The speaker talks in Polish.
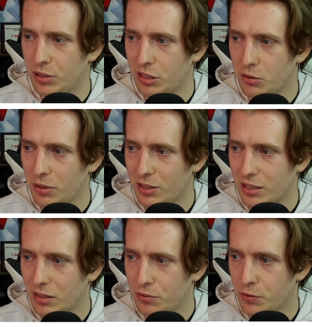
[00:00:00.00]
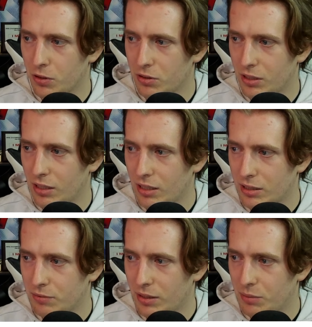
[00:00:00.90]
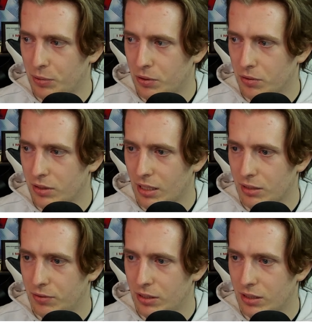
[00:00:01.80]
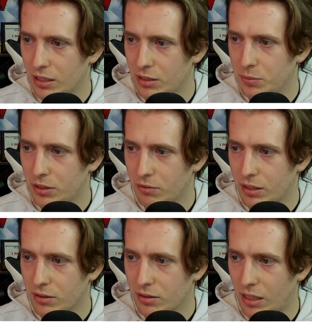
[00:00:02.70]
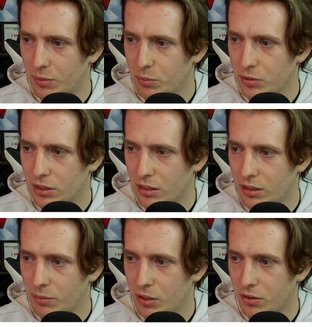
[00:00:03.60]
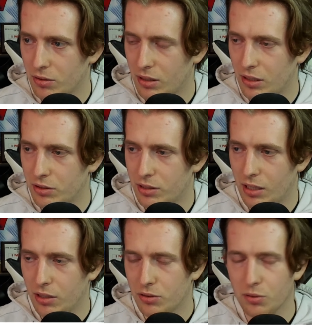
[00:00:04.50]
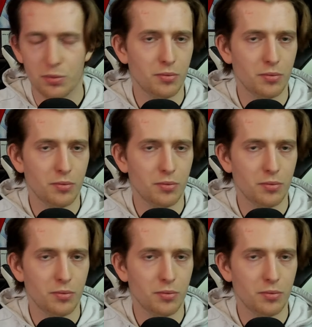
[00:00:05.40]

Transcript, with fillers: Przesiadłeś na ten twór od jej nazywany piłką i teraz widzisz jakie śmieciowe jest Konami, bo z tego nie ma oglądane na YouTube.